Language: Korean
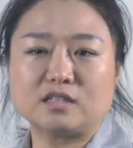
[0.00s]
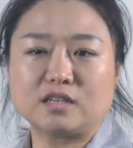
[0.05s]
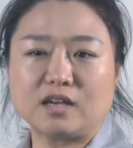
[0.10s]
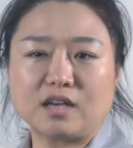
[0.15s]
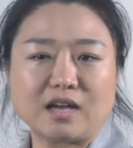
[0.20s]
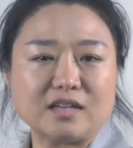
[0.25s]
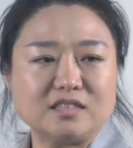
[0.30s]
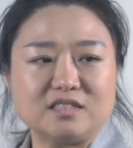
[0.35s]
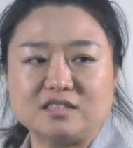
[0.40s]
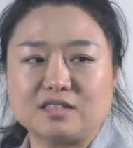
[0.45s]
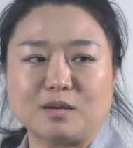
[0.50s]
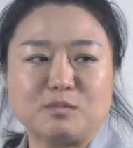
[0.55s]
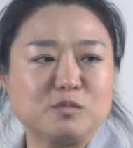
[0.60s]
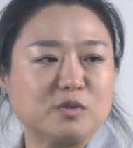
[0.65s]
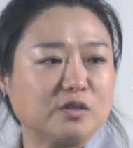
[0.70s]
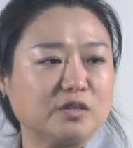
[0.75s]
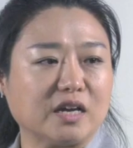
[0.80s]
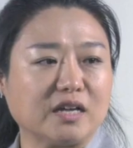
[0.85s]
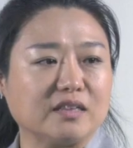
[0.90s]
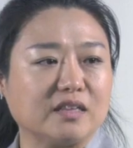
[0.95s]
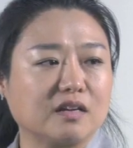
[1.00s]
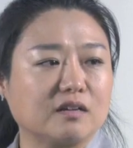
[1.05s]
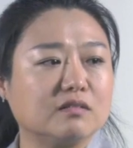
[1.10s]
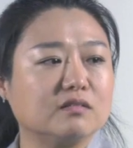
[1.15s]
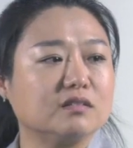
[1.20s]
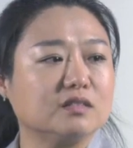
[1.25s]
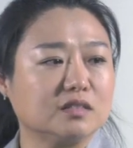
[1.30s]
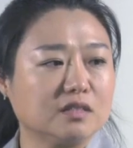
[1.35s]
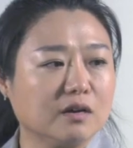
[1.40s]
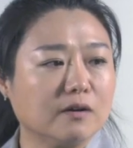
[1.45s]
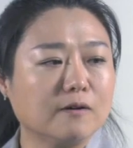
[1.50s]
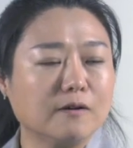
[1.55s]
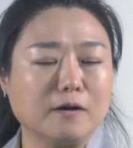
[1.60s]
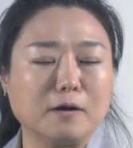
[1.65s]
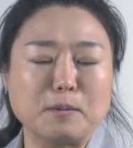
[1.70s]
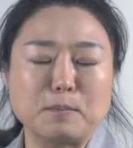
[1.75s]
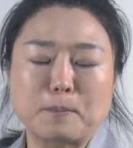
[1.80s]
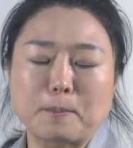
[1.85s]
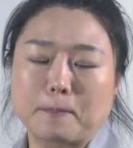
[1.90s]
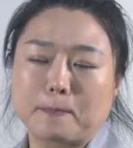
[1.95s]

채 한 2, 3년이 안 됐거든요. 네.